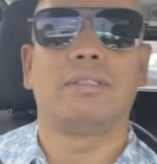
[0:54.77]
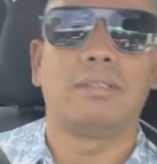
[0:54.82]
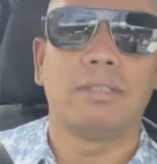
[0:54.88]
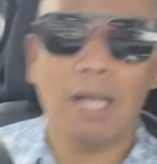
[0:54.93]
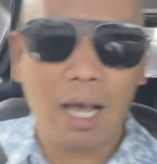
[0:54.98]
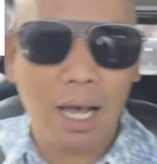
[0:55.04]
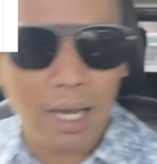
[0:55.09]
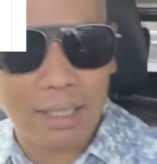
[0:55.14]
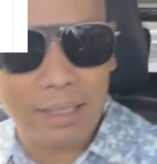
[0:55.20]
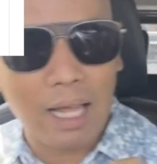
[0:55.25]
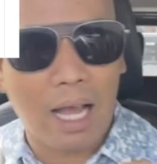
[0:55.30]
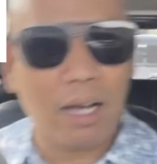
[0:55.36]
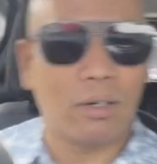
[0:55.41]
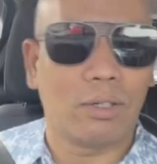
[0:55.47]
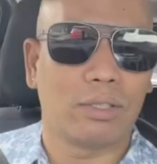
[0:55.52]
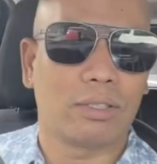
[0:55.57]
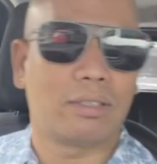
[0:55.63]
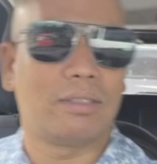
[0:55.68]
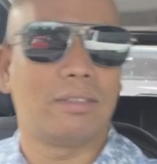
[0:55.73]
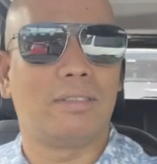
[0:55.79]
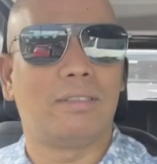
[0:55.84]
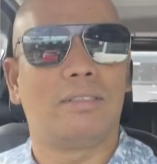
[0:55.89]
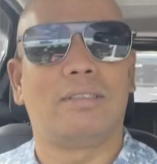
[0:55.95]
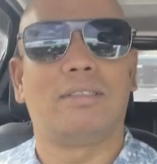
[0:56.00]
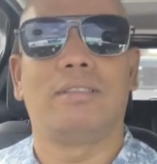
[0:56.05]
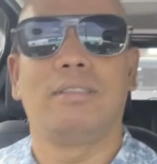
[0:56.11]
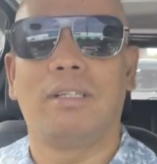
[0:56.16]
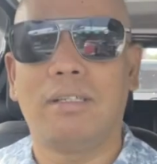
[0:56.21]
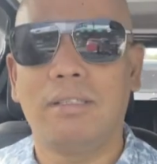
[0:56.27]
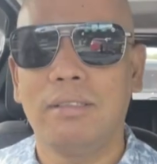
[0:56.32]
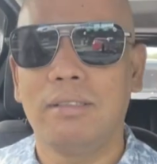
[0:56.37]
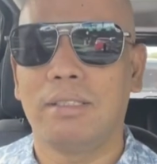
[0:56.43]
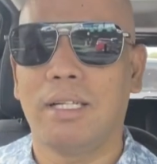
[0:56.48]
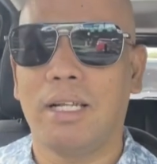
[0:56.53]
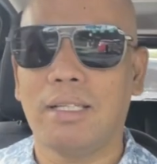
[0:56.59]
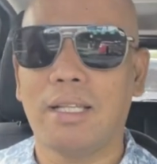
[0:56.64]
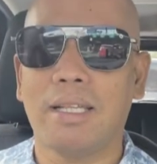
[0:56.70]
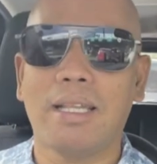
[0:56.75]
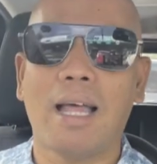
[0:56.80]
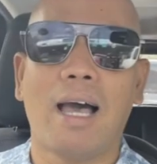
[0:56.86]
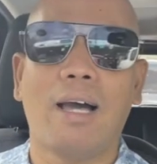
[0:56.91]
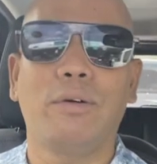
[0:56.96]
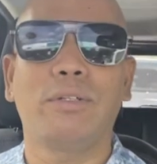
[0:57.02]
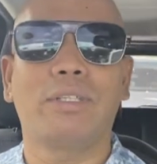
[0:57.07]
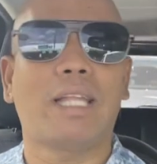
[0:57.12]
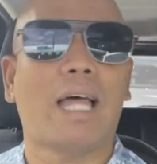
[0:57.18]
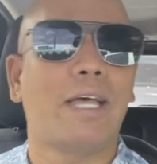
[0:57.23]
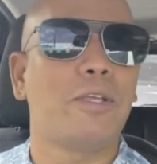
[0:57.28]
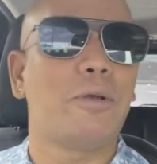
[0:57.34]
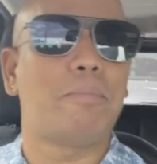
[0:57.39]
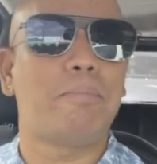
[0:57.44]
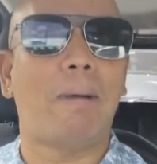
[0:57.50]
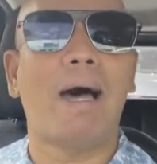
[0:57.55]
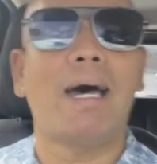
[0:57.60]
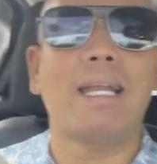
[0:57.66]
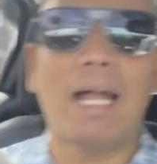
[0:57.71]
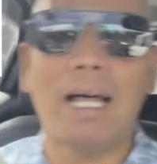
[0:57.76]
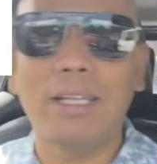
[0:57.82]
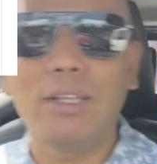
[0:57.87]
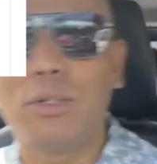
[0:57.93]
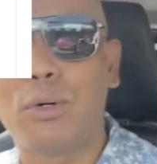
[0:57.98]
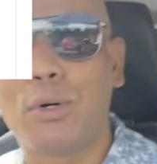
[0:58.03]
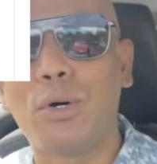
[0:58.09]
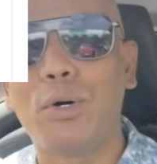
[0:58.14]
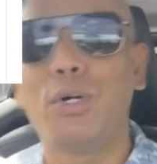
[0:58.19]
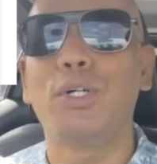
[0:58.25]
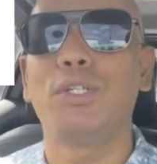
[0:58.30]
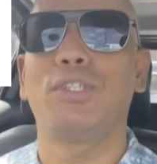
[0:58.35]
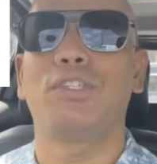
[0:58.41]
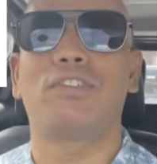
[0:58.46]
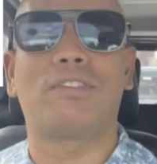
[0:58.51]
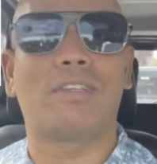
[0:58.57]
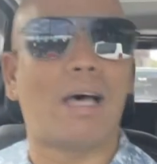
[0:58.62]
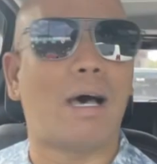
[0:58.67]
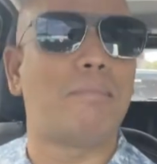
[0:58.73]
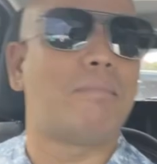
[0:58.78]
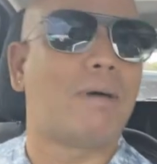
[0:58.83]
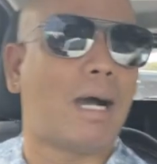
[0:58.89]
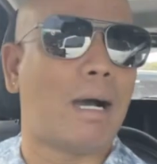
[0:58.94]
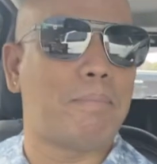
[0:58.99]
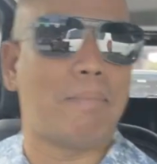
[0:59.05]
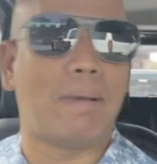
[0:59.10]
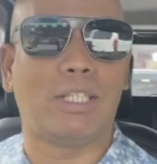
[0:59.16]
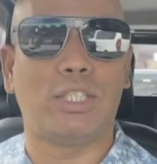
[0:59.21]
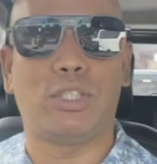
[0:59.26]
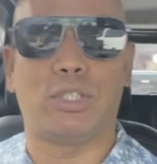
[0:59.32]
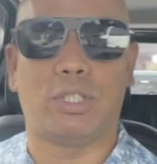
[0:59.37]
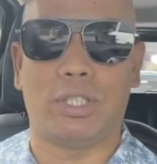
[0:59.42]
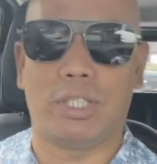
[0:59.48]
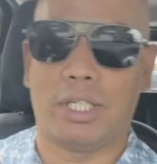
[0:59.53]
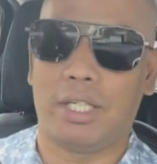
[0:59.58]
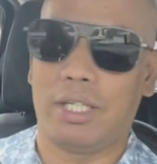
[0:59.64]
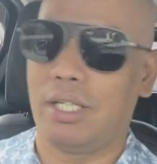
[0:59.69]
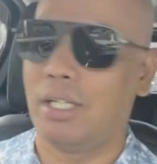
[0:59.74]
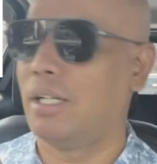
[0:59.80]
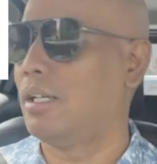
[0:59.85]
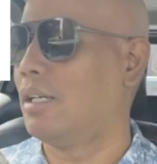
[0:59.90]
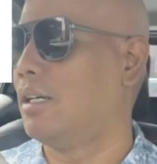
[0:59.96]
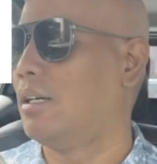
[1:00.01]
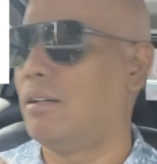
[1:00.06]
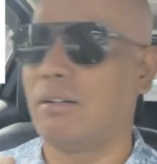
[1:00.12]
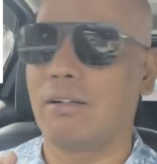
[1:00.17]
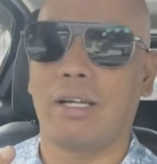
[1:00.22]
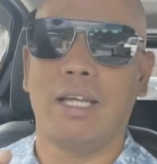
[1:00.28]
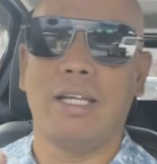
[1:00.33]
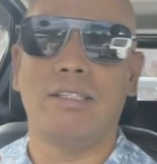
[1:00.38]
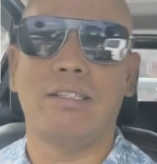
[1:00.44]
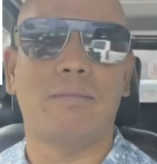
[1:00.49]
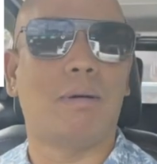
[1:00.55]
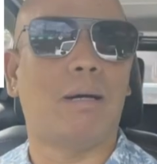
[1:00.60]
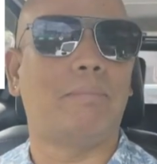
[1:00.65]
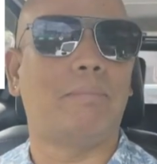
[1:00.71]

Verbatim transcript: Nakakatakot no? Natatakot tayo para doon sa mga pensioner. Okay, sa mga